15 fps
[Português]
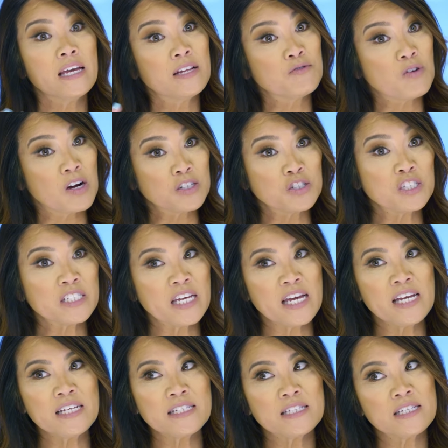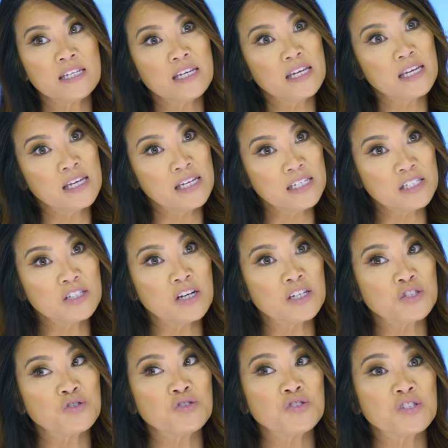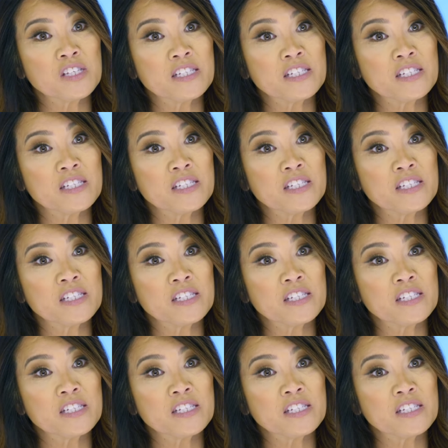mas no caso do Roger, as narinas